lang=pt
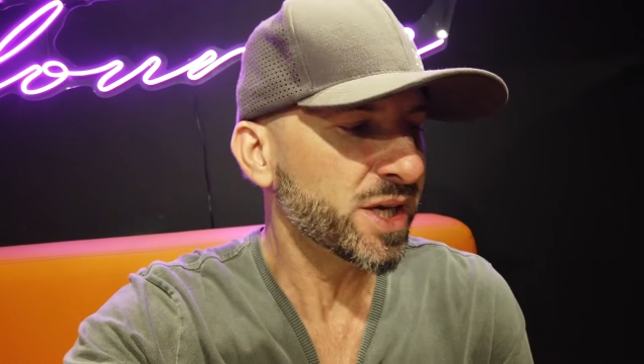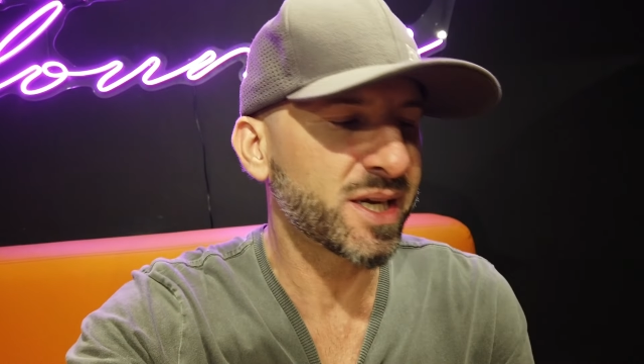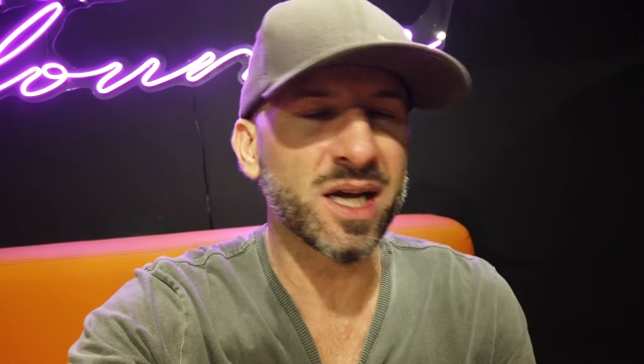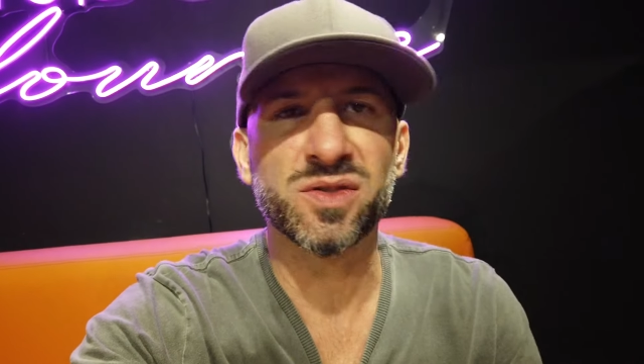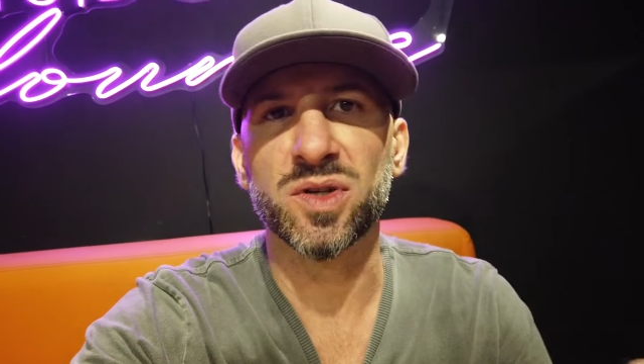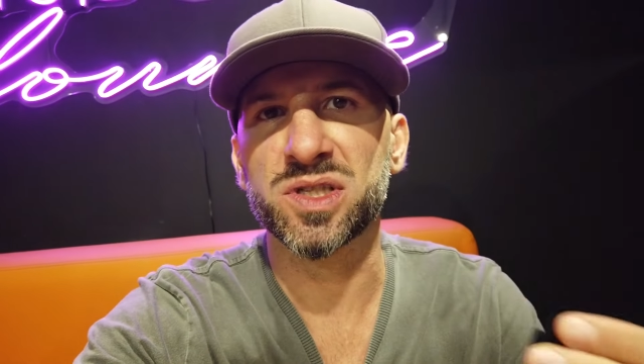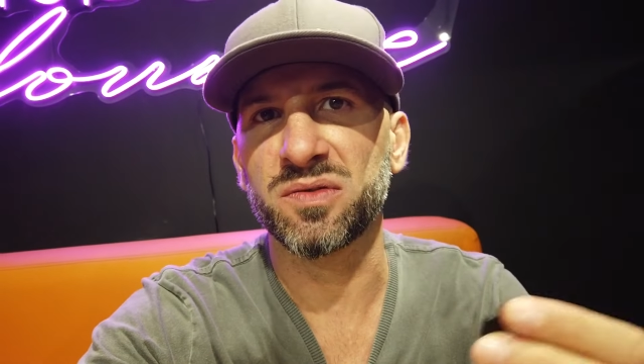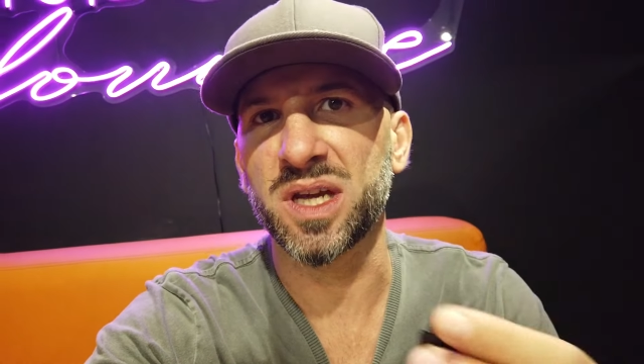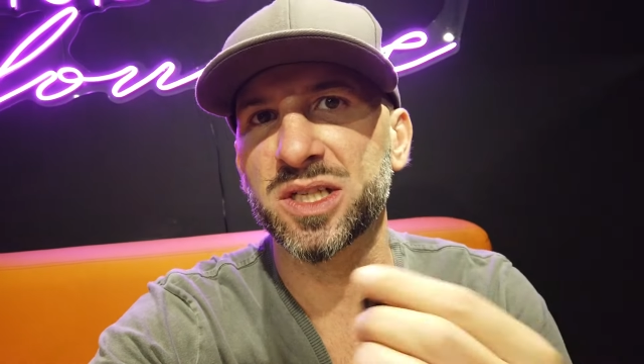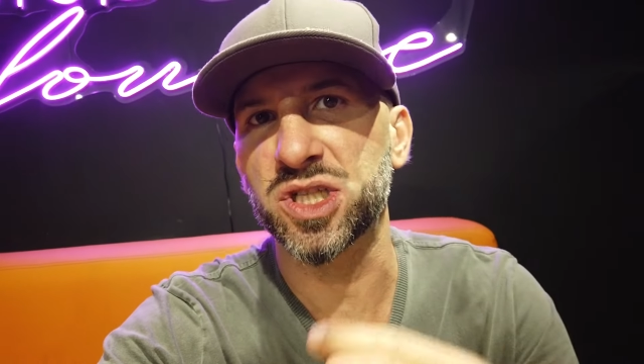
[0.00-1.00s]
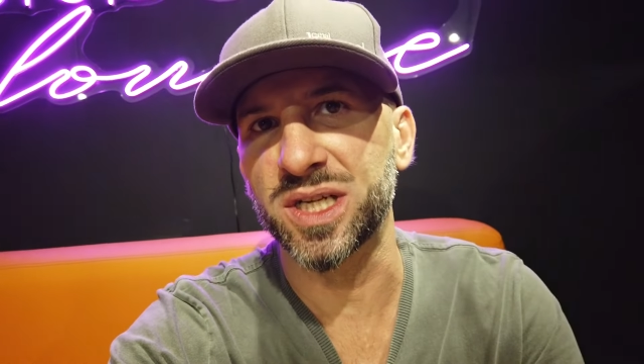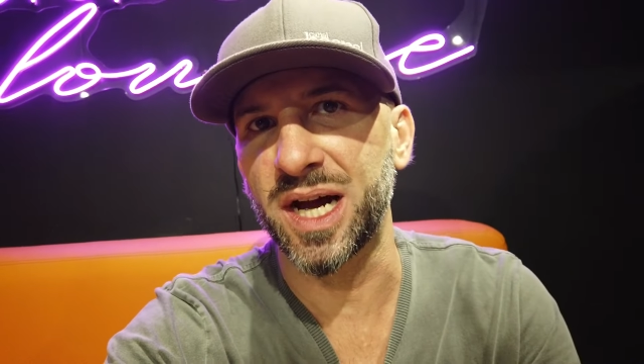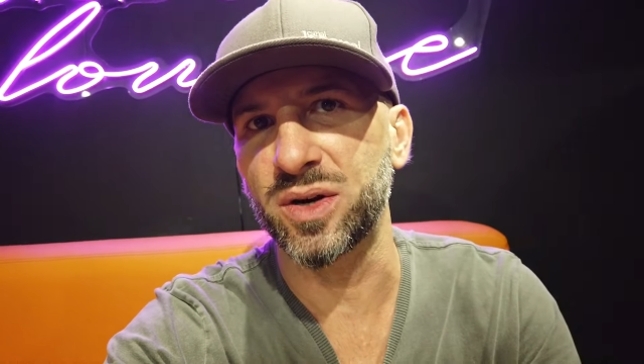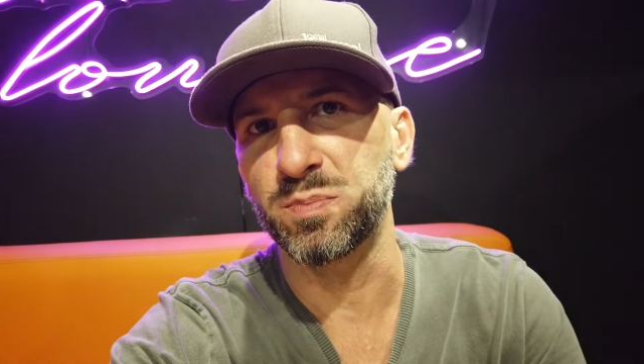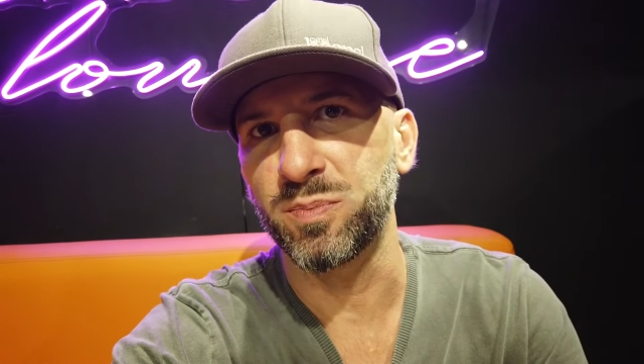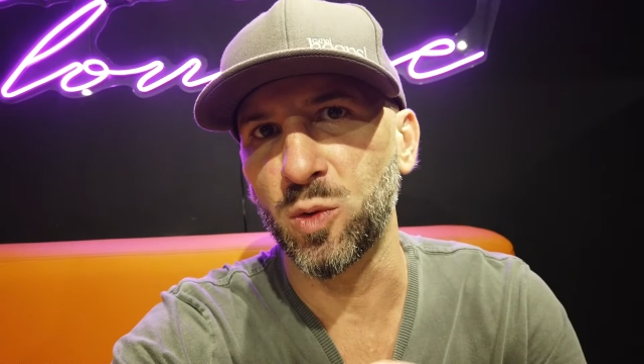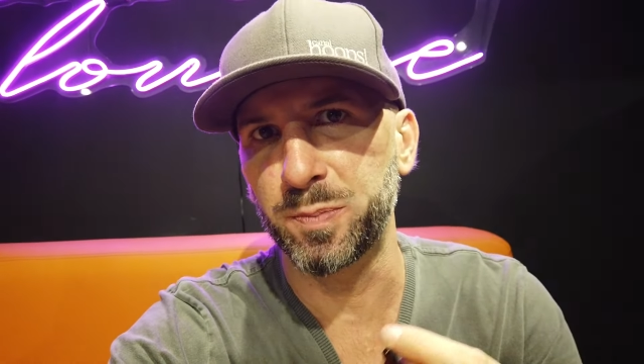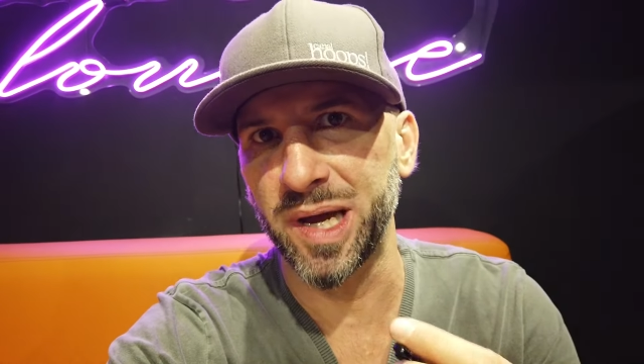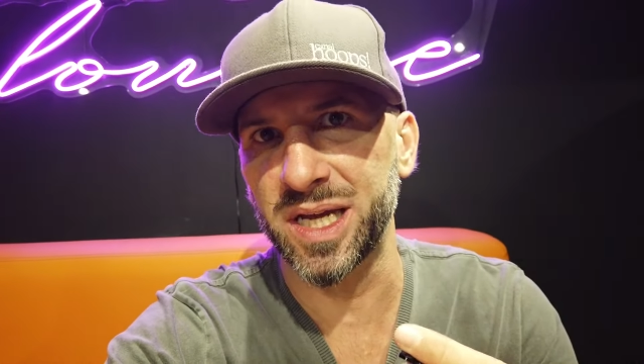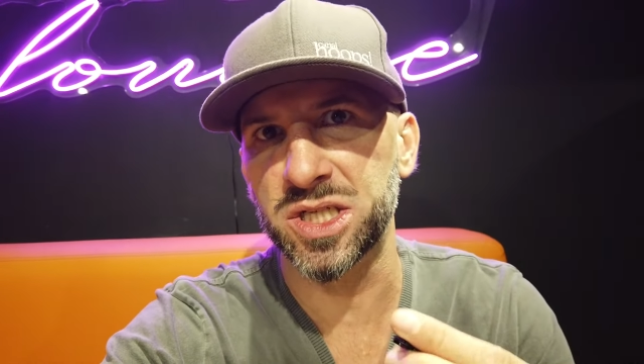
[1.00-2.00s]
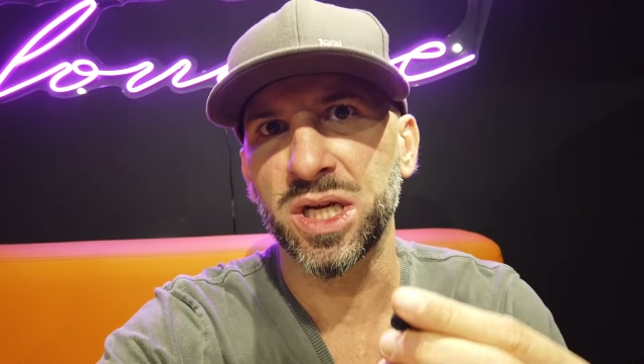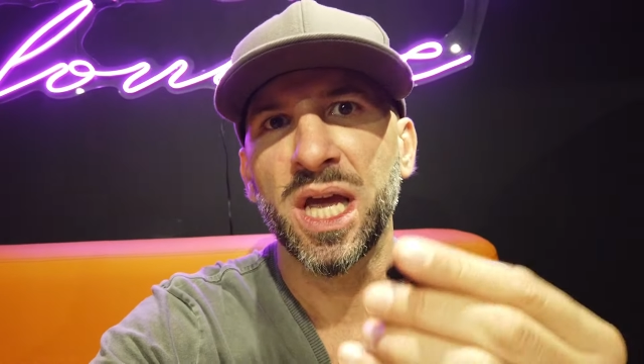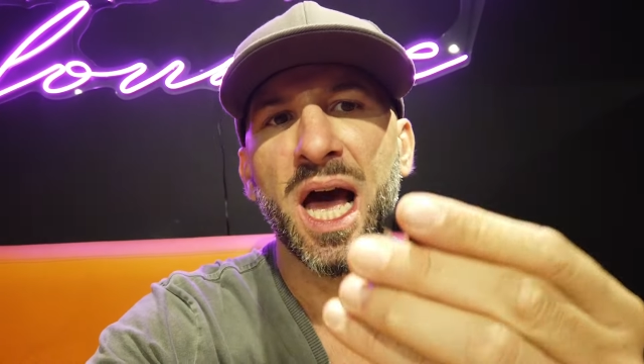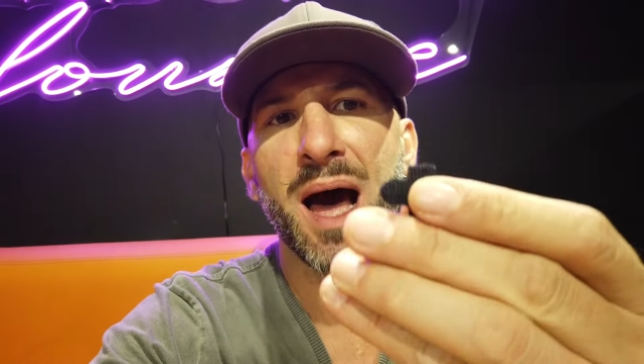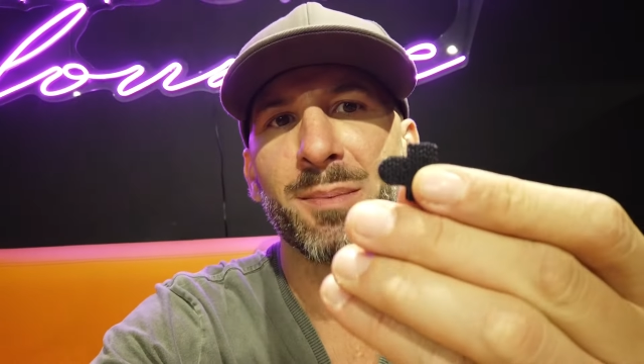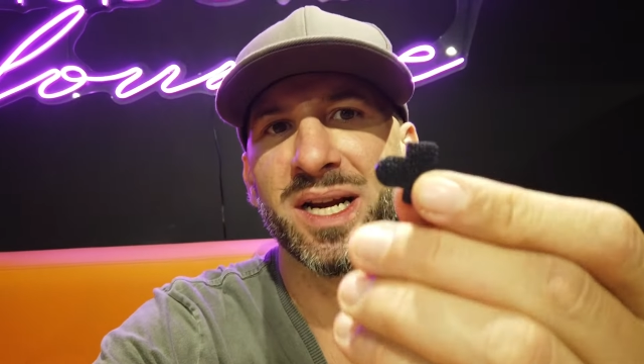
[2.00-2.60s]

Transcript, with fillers: e caso você venha tirar o, o pad, a